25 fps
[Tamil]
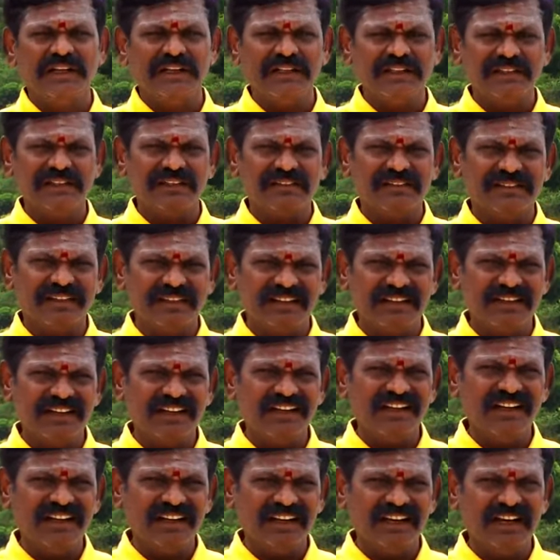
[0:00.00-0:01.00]
இந்த
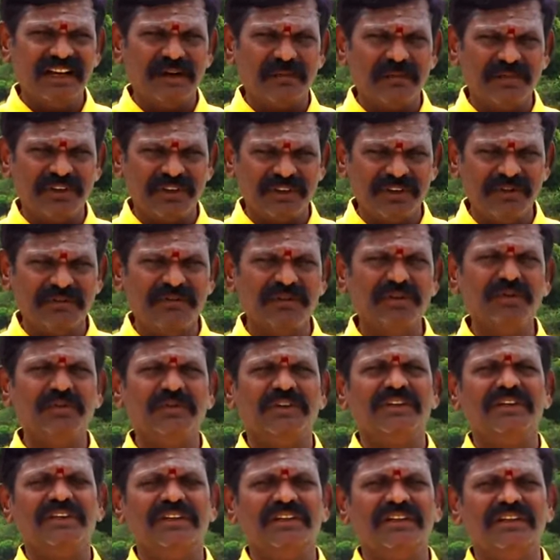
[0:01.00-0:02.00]
சிக்கல்கள் எல்லாம் இருந்து
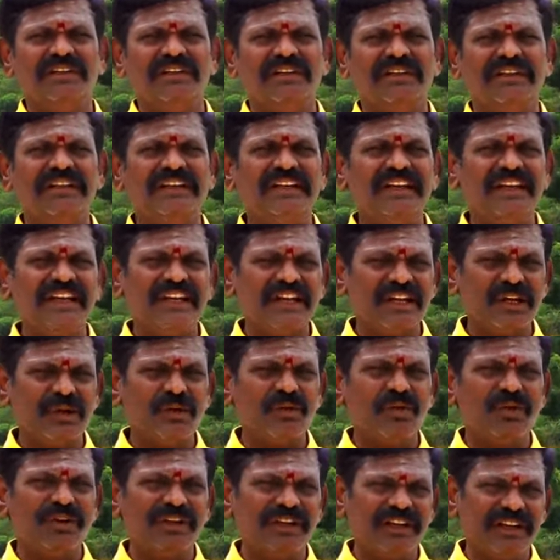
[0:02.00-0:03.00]
விடுபட்டு
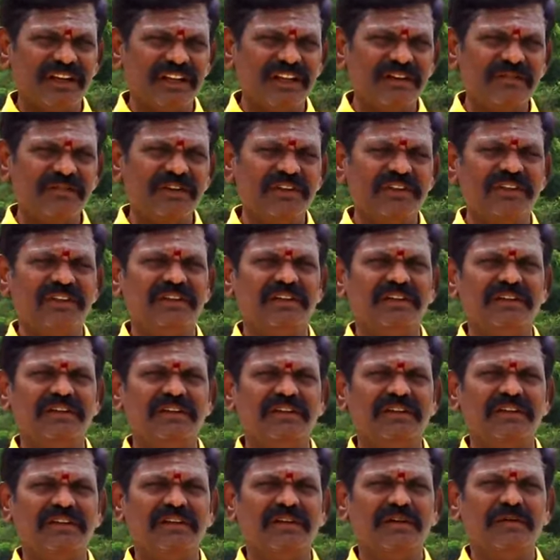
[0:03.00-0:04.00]
இயற்கையோடு இணைவது
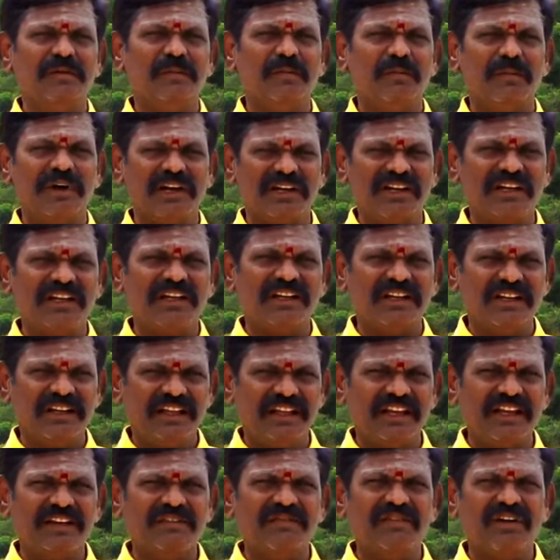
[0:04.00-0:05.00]
மன
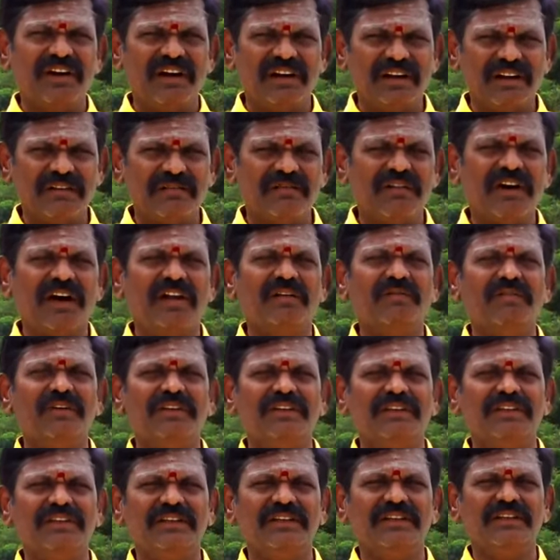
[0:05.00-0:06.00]
நிறைவாக
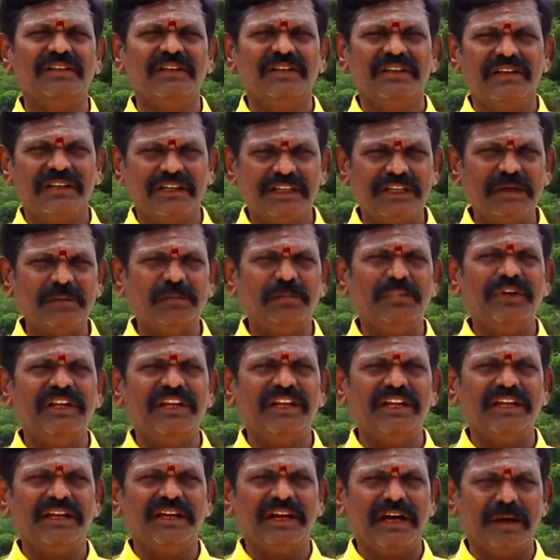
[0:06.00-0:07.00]
வாழ்வது
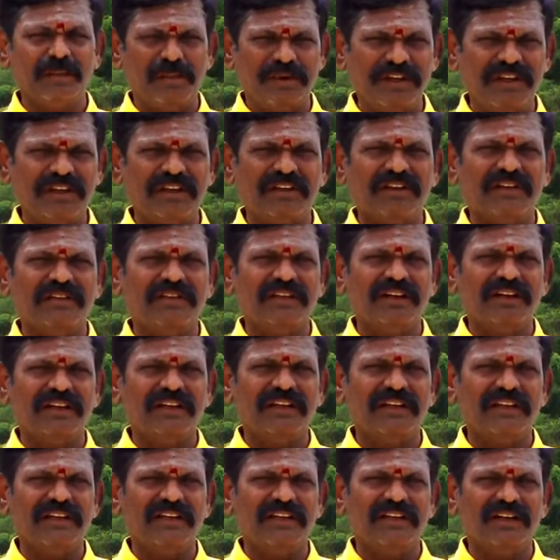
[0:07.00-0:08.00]
எப்படி அப்படிங்கிறது தான்
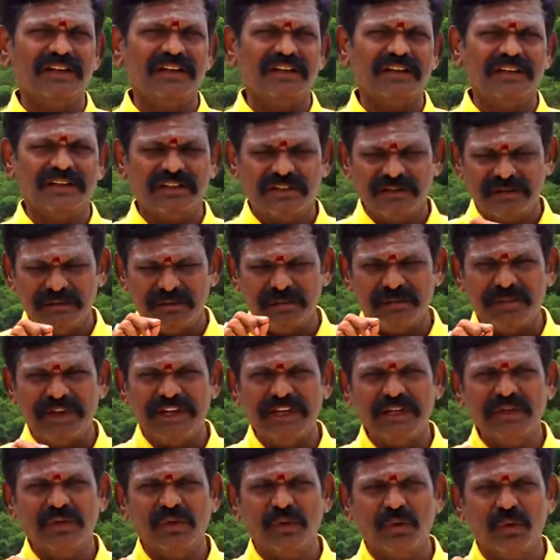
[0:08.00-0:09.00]
இன்றைக்கான
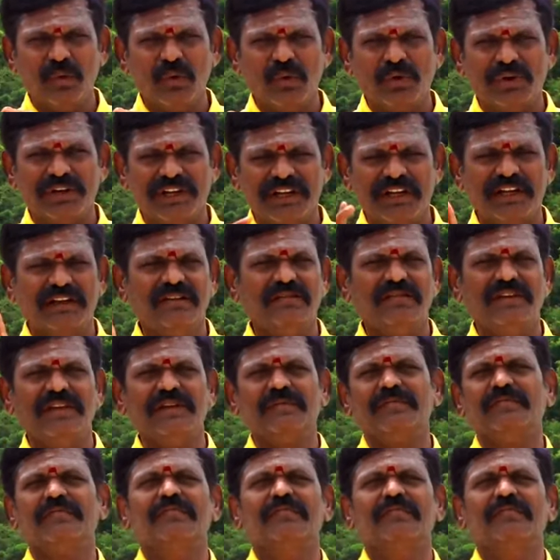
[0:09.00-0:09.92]
மெயின் கோர் கேள்வி